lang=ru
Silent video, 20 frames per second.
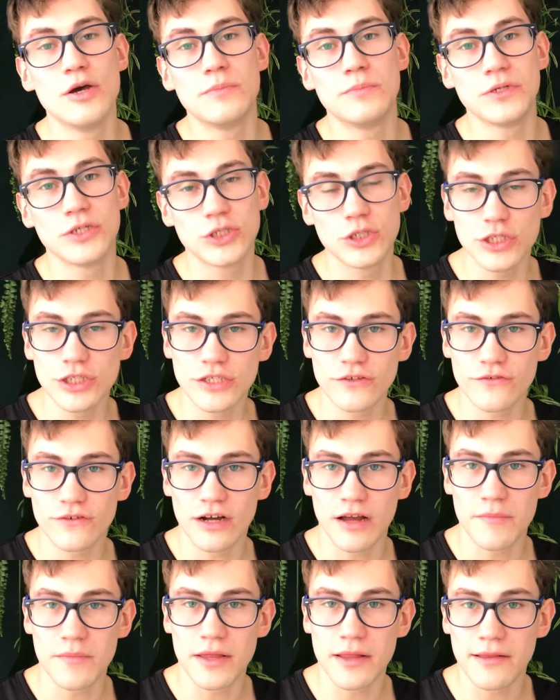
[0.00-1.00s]
пишите в
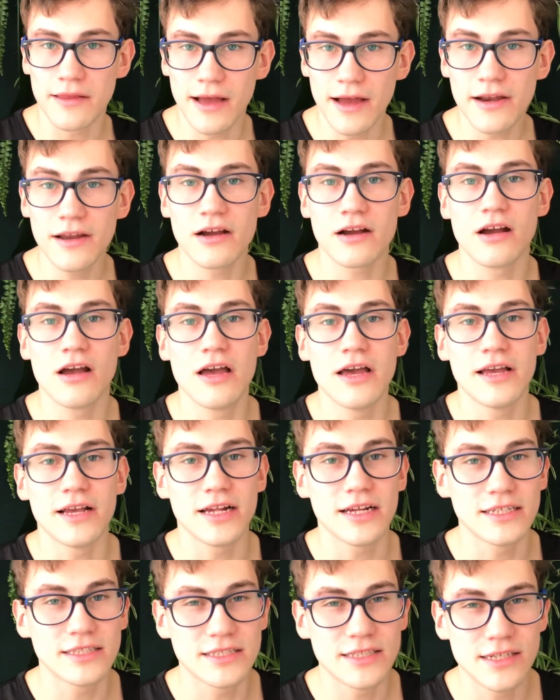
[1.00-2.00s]
комментариях,
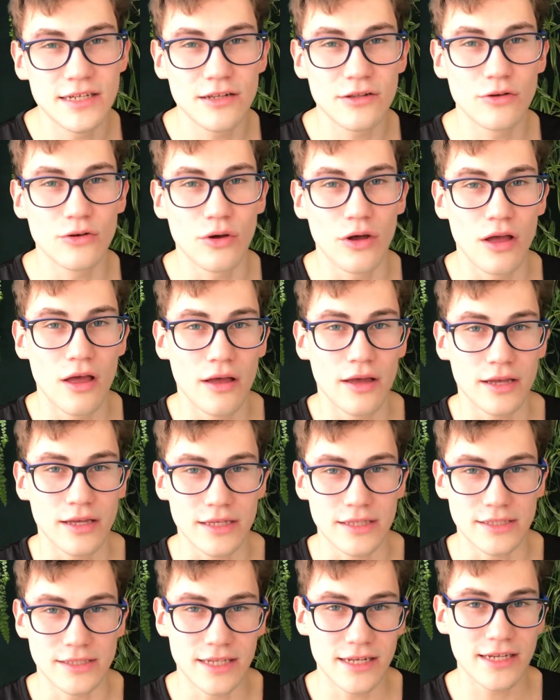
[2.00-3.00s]
я сделаю
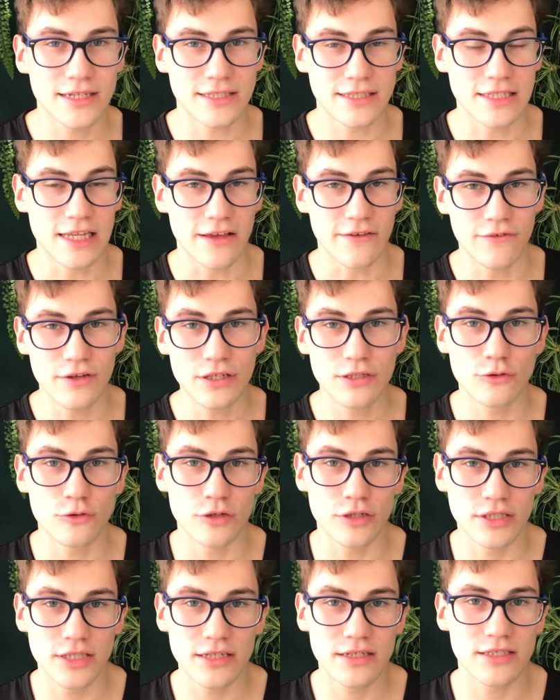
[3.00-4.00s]
интересное видео,
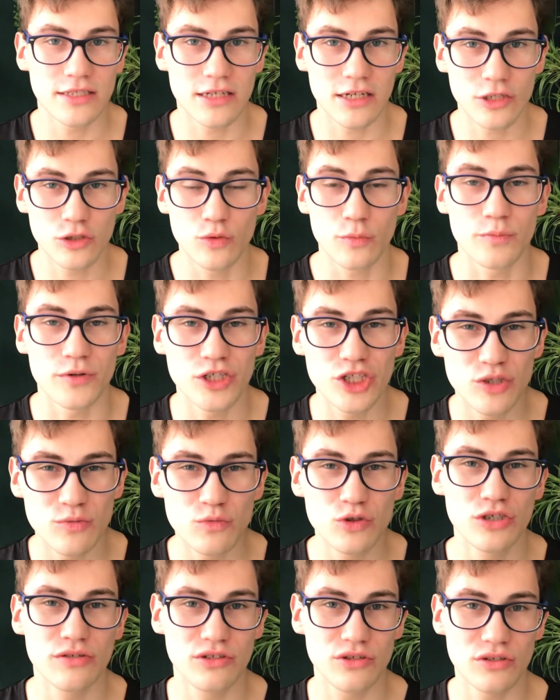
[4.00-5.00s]
и где расскажу,
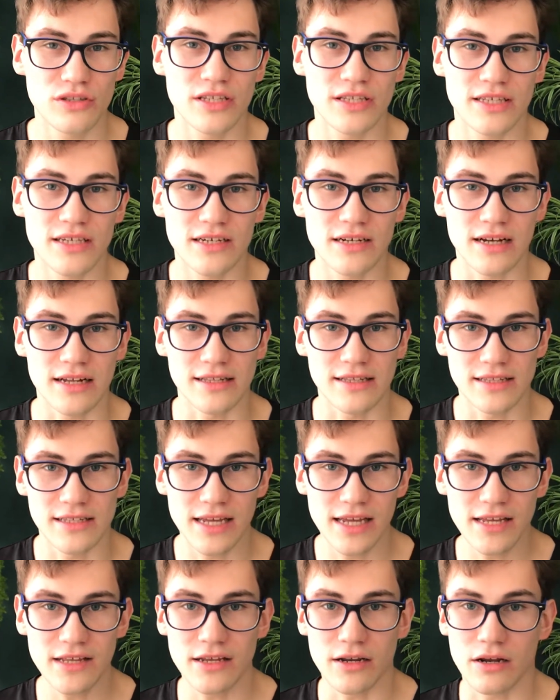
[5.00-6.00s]
почему же все-таки
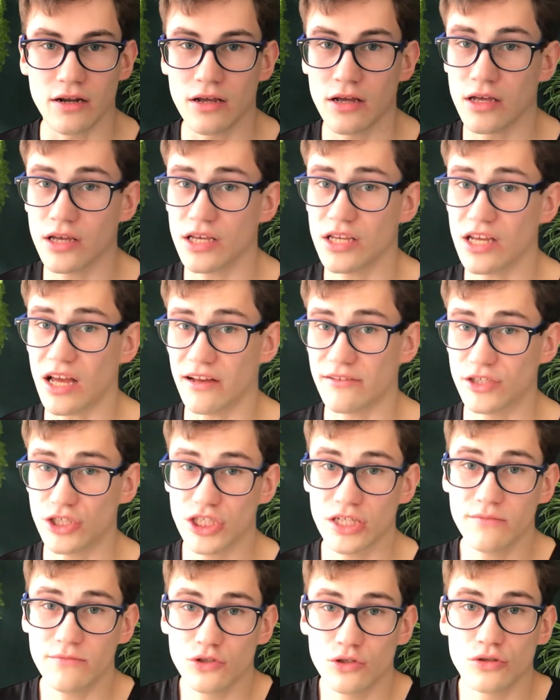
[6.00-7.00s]
контейнер, а
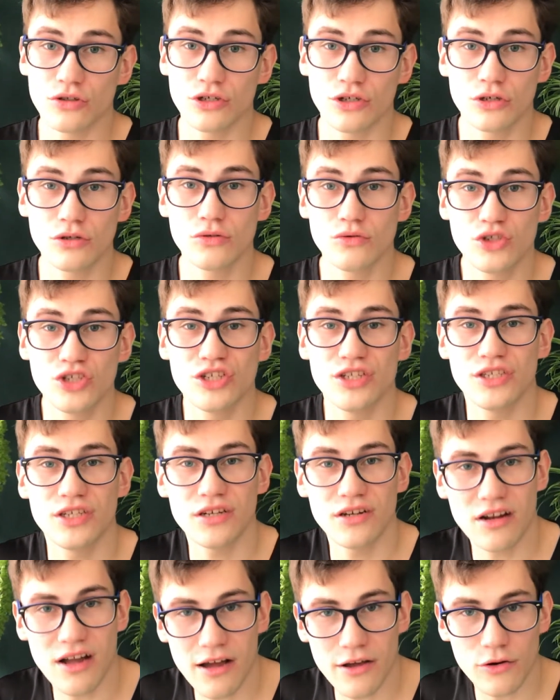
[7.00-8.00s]
чем все-таки лучше
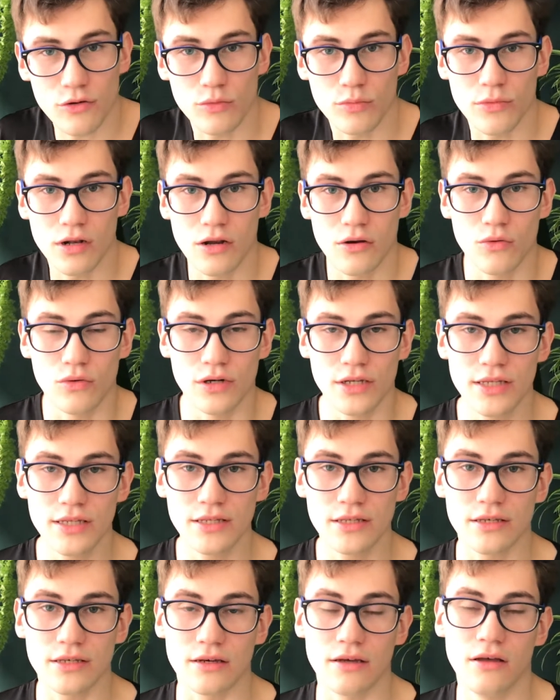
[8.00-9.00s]
террариум для
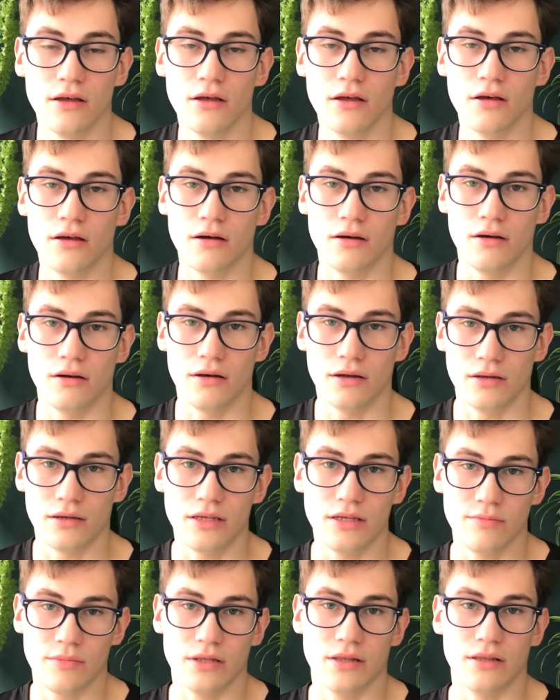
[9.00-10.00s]
улитки, э,
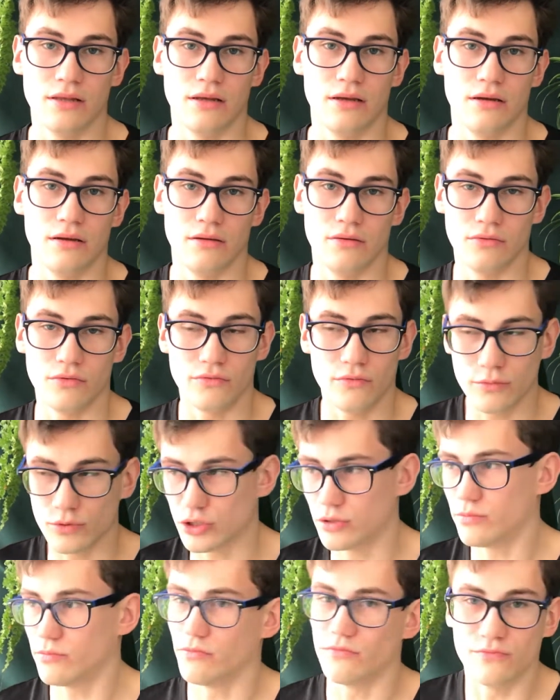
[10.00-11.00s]
именно, в
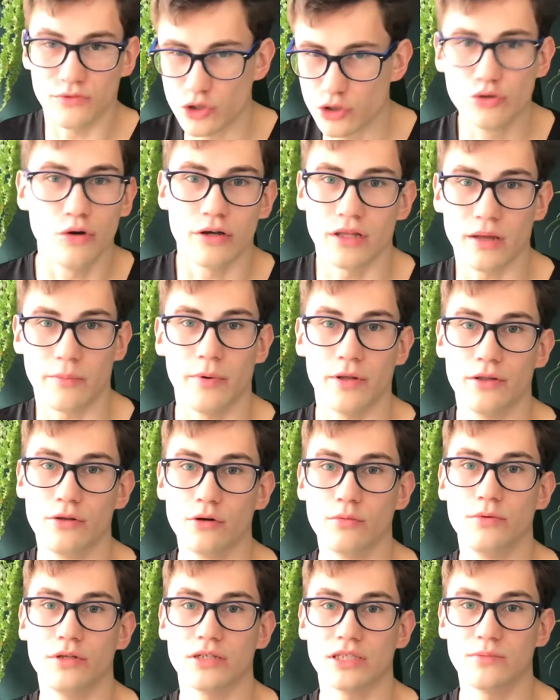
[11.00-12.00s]
общем, все это
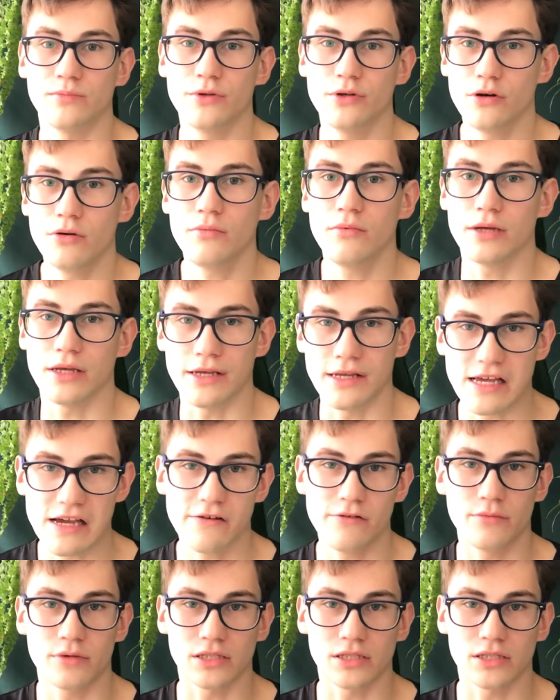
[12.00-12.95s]
подробно разберем, и я вам